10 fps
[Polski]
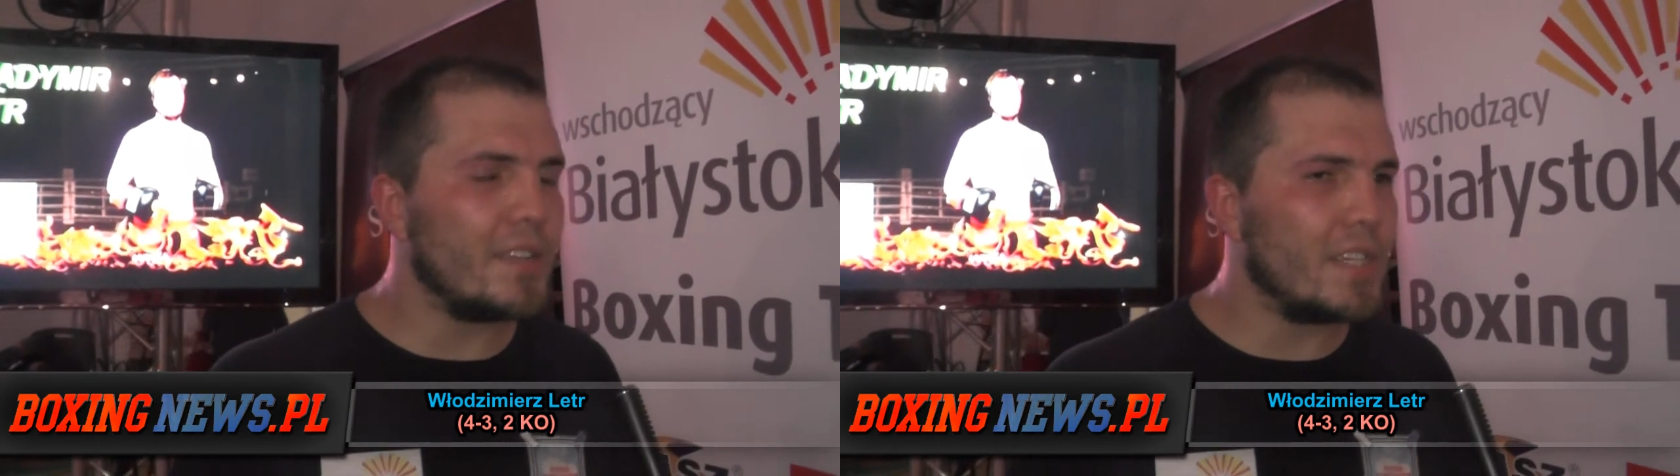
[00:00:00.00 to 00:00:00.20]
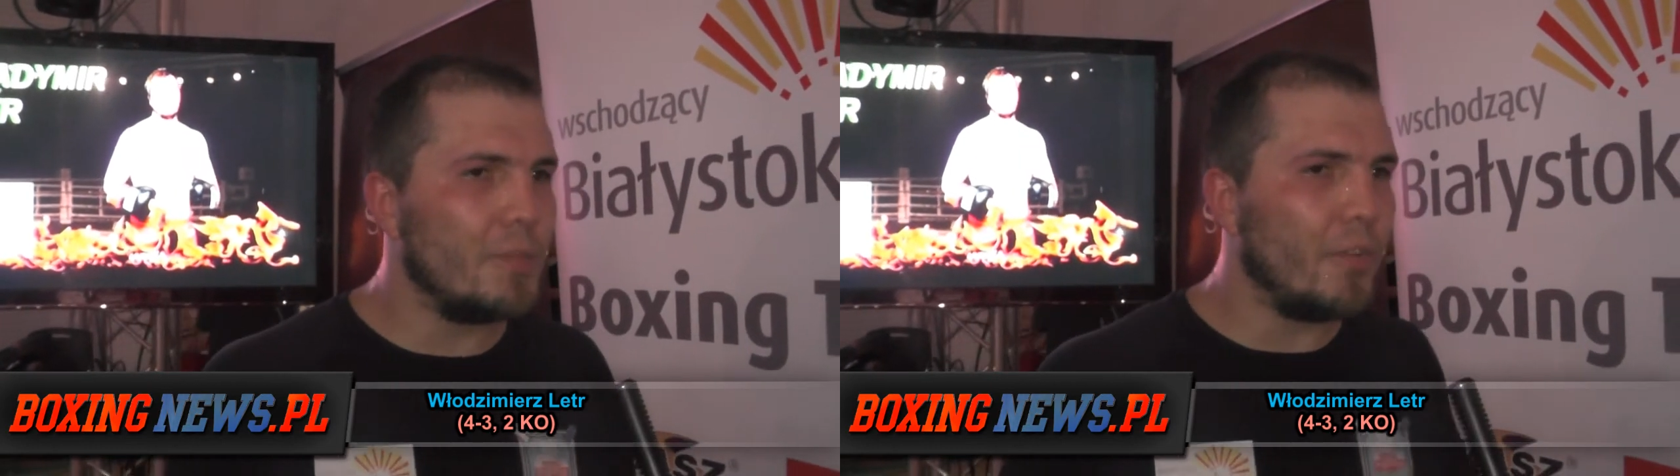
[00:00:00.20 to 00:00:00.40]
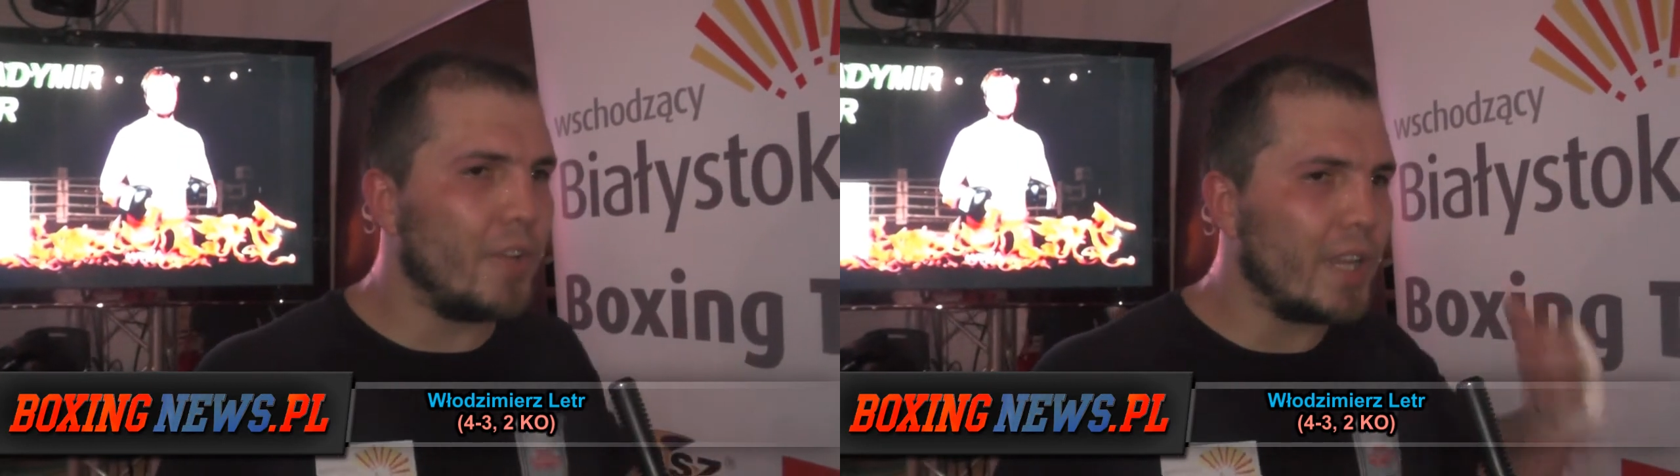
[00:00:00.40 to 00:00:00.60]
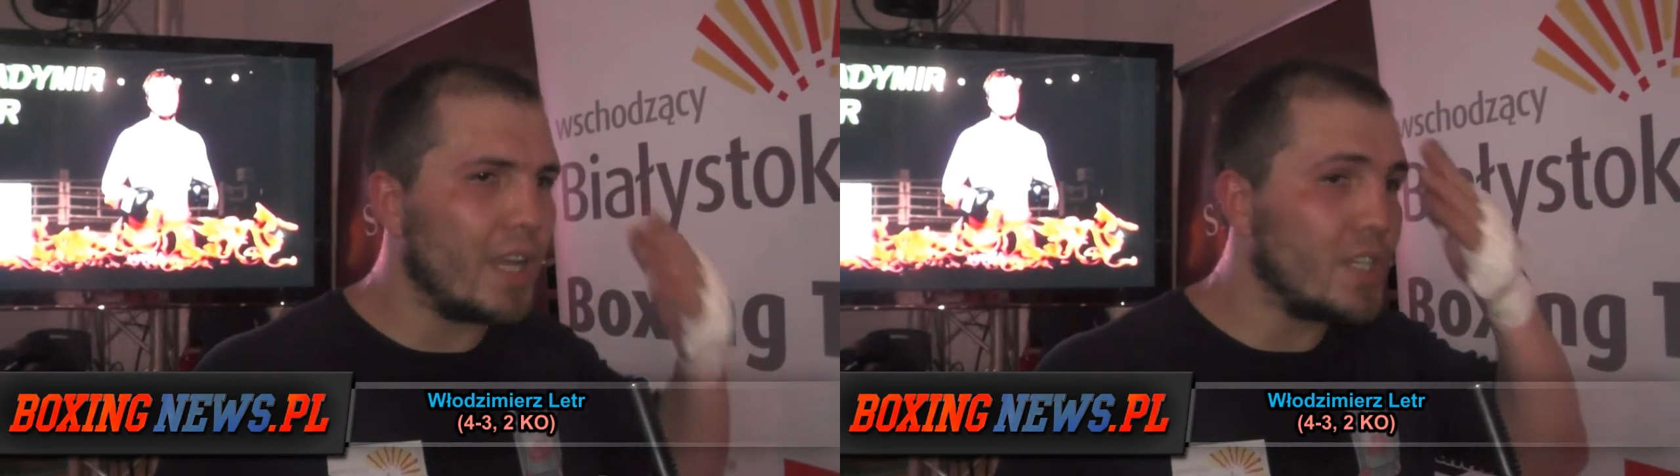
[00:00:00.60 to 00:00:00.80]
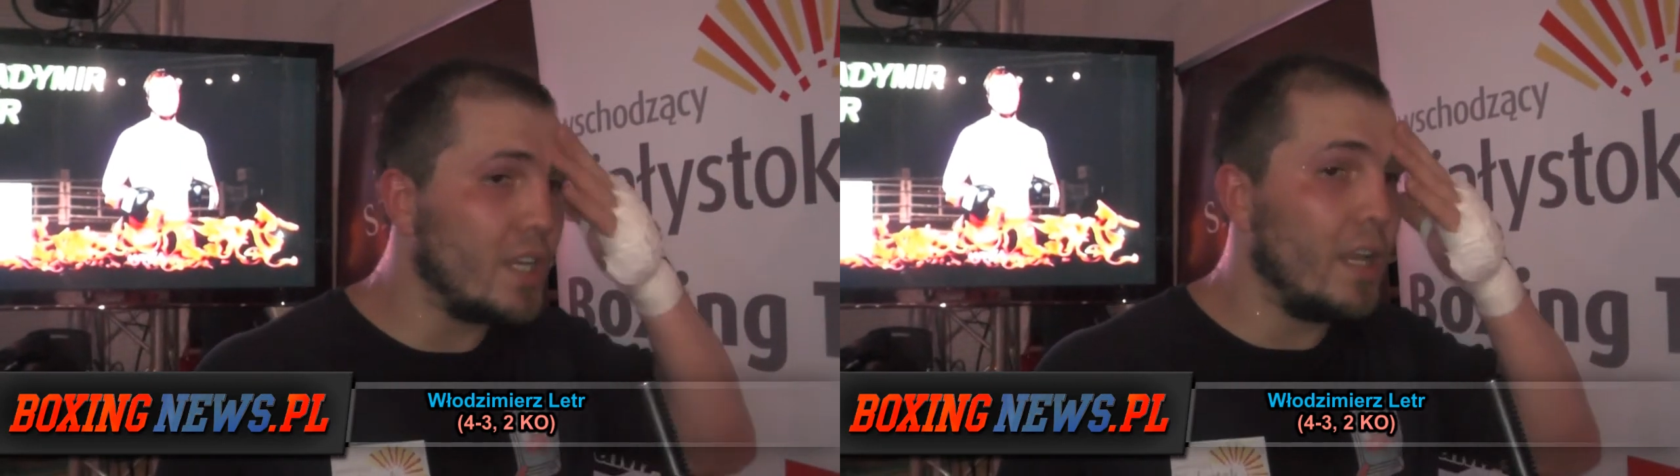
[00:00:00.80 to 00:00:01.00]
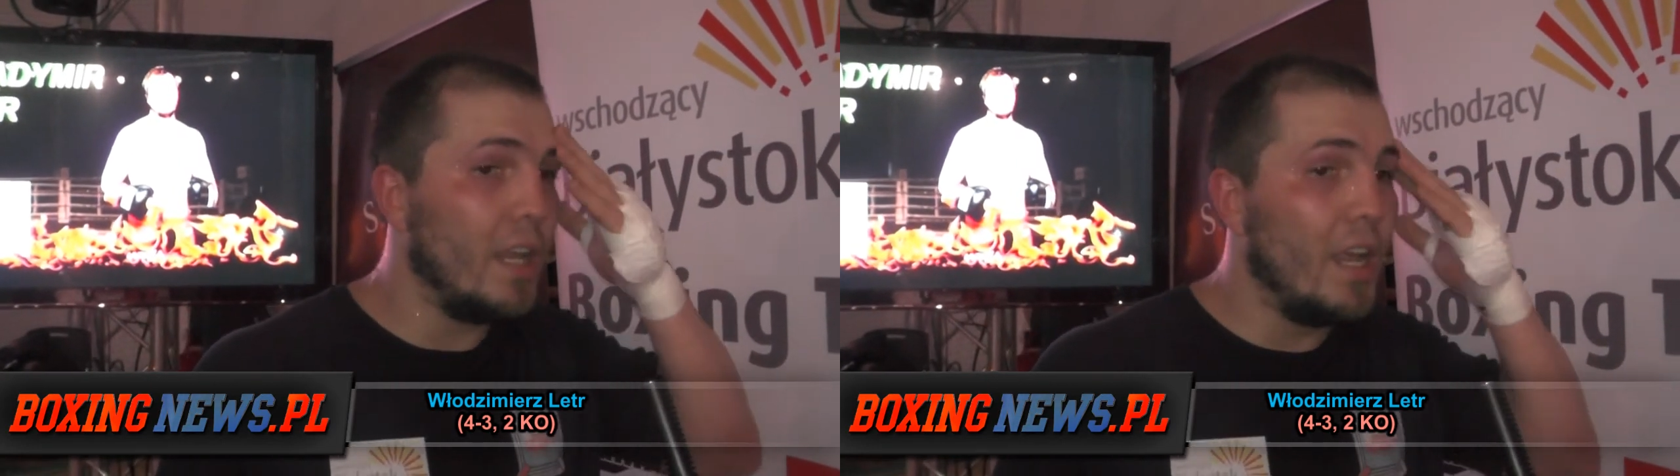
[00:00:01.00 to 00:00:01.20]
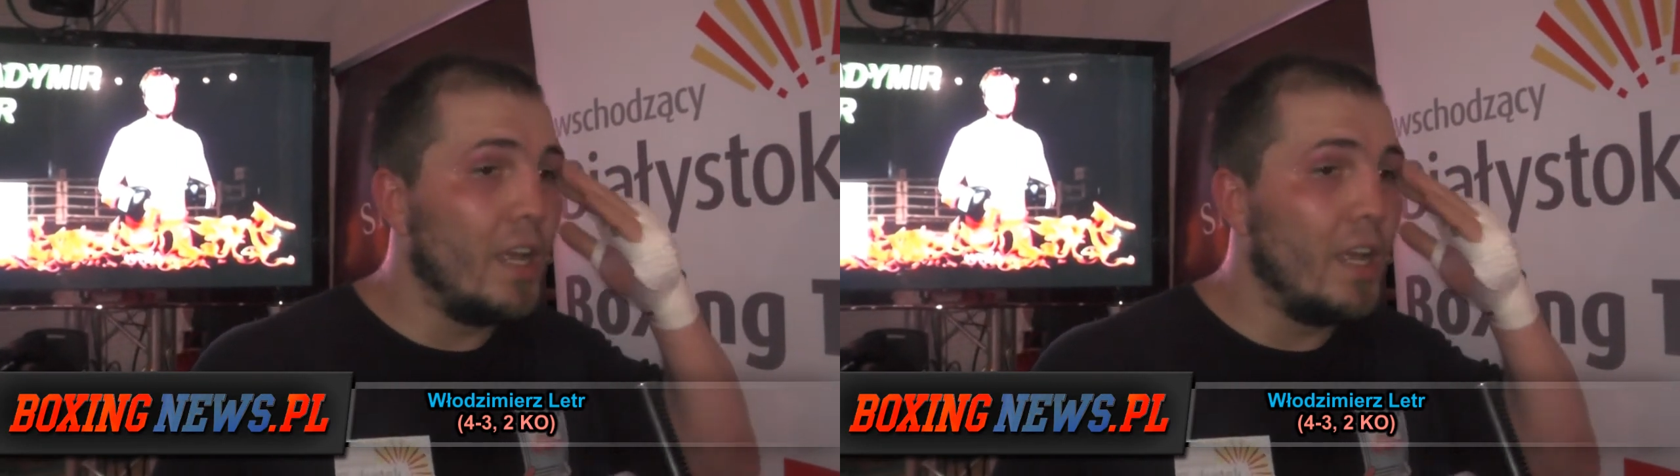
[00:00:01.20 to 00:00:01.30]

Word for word: zawsze mówię tak, że